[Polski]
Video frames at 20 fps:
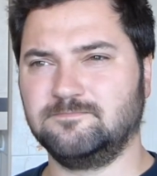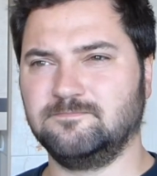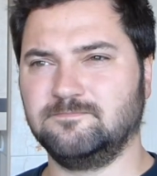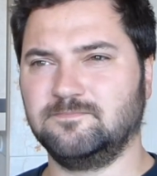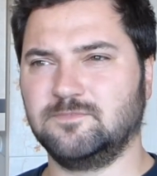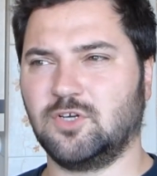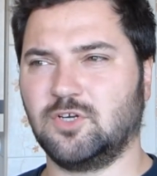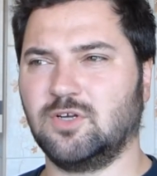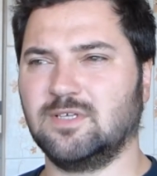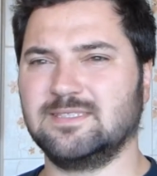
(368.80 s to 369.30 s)

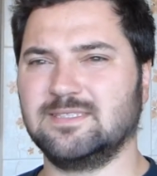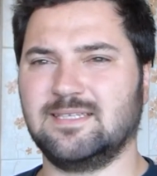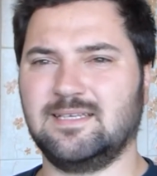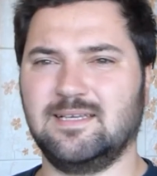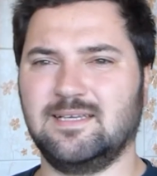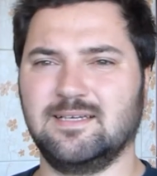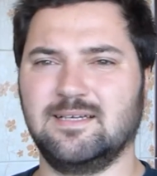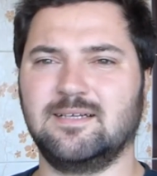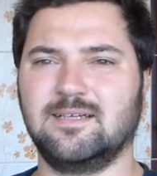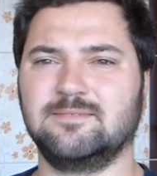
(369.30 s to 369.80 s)
trochę
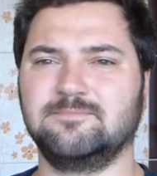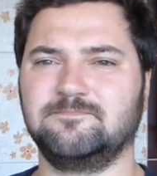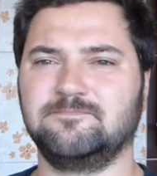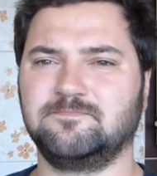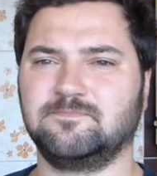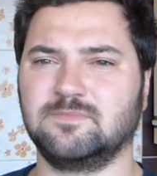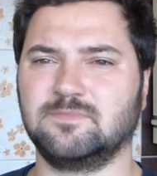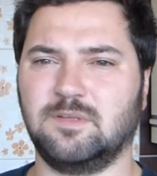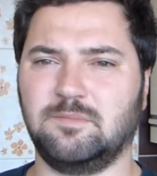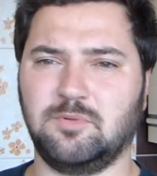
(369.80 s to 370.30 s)
zalega
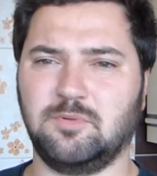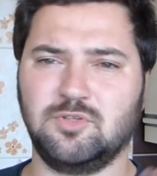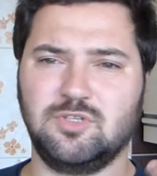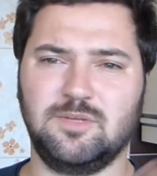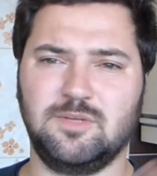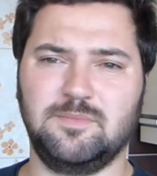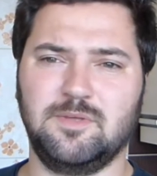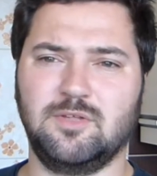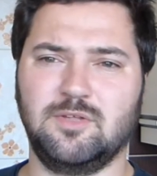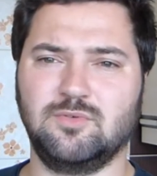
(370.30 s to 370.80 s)
na
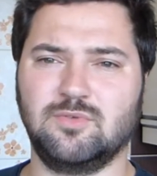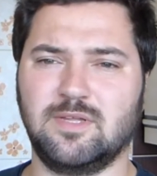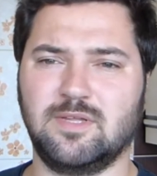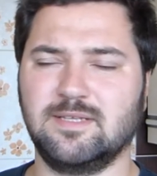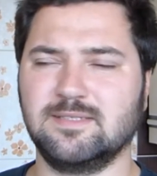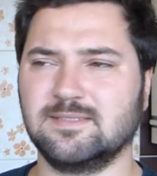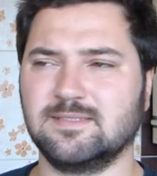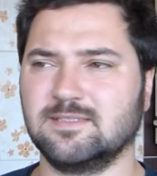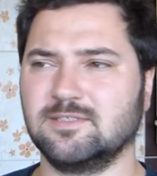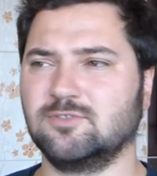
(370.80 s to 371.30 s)
podniebieniu, na
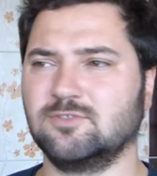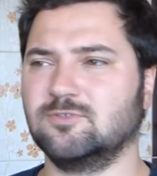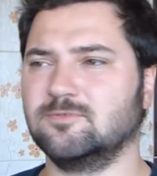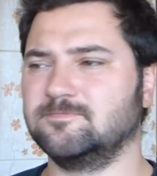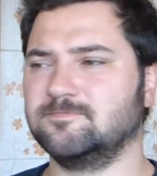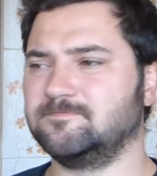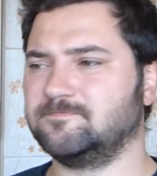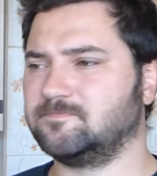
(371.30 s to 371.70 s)
języku.